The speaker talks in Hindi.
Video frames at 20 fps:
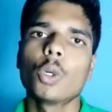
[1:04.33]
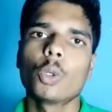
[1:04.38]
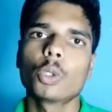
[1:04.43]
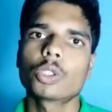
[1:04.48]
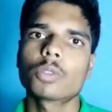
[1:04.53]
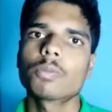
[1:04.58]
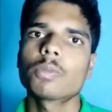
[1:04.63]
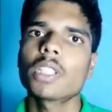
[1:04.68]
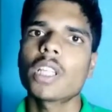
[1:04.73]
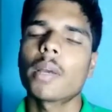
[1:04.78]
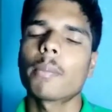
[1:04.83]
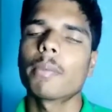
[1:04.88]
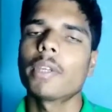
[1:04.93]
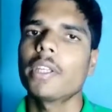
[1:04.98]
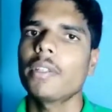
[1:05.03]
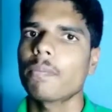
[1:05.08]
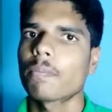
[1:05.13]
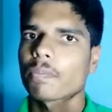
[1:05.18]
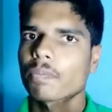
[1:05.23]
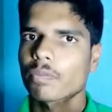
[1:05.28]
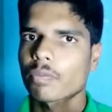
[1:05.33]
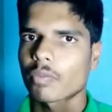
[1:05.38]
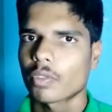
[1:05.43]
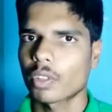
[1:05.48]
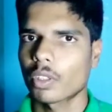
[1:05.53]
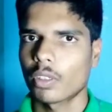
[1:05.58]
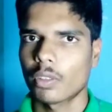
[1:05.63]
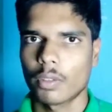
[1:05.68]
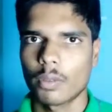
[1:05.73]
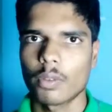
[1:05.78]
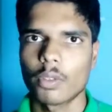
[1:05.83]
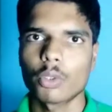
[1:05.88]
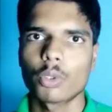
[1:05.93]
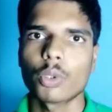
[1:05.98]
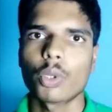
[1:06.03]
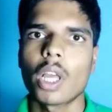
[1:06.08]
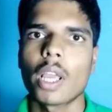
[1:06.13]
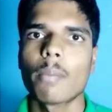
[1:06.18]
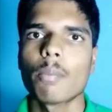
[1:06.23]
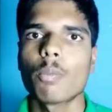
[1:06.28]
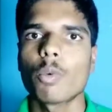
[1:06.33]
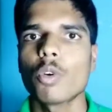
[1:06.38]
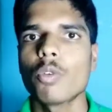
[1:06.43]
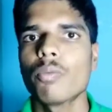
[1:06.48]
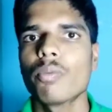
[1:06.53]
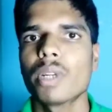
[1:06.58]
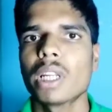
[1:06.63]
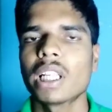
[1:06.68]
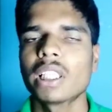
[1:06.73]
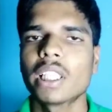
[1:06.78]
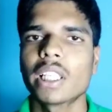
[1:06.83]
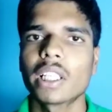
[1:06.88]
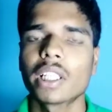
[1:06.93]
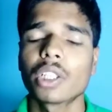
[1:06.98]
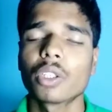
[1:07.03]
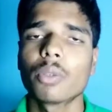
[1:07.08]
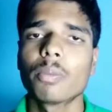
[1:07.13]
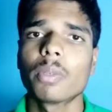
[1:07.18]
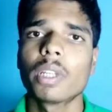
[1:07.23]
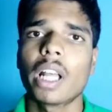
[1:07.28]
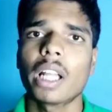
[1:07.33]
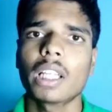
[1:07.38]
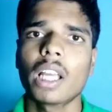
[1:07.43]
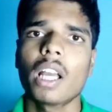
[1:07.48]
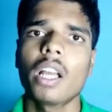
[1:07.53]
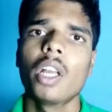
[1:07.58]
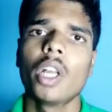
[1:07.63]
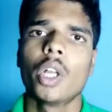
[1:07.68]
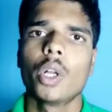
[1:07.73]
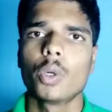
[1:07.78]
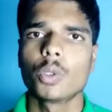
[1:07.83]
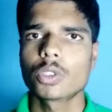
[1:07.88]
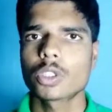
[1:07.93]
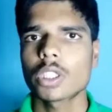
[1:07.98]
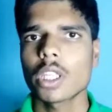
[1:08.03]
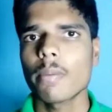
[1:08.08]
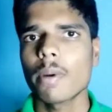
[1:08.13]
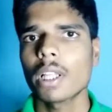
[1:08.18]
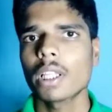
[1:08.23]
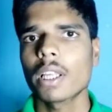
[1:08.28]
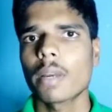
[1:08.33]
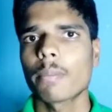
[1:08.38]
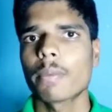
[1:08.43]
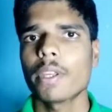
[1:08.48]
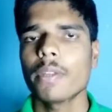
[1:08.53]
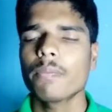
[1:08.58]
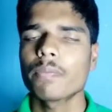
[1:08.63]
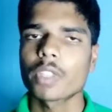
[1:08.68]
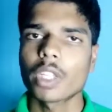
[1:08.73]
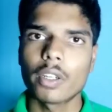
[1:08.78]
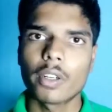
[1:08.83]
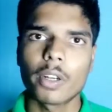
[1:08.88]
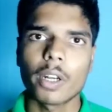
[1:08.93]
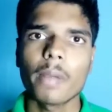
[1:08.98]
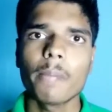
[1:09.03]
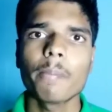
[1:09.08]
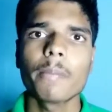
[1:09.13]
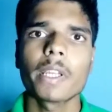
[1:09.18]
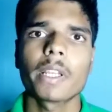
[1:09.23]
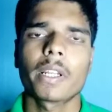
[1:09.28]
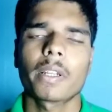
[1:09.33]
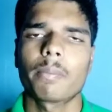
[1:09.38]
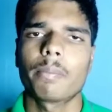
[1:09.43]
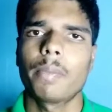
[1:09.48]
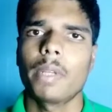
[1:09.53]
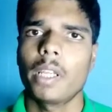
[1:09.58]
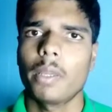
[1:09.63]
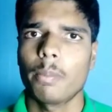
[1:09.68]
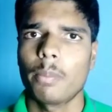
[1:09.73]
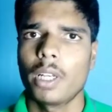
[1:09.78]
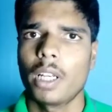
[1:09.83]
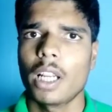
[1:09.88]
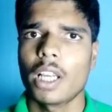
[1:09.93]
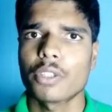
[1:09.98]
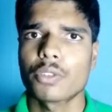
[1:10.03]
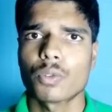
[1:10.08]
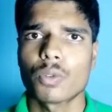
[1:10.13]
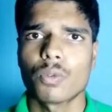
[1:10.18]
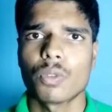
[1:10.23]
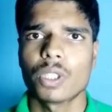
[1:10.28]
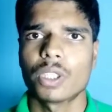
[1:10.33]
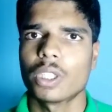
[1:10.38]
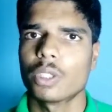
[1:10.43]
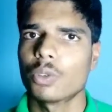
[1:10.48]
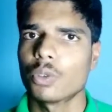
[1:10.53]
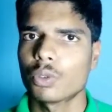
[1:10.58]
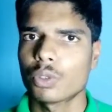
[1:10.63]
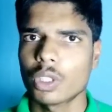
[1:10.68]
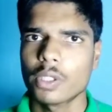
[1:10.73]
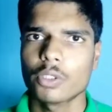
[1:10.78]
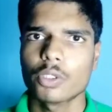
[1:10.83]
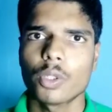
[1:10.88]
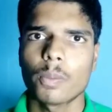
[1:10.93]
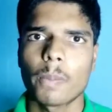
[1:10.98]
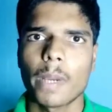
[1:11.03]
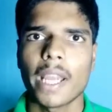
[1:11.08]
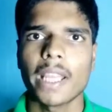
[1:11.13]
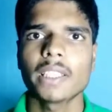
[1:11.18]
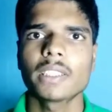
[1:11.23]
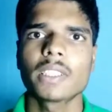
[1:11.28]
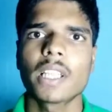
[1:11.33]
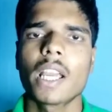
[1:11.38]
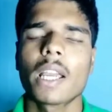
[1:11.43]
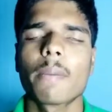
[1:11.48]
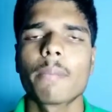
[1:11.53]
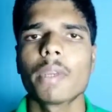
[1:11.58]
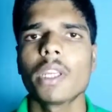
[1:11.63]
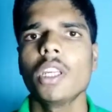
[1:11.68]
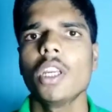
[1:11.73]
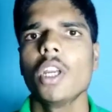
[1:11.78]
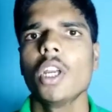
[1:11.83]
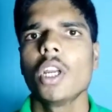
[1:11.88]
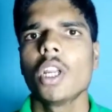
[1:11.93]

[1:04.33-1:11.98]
उसमें हमें थोड़ा इम्प्रूव ब्रेक देखने को मिला था उसके बाद हमें ड्रम ब्रेक मिलना शुरू हुए थे दूसरे जो बाइक्स आए हमें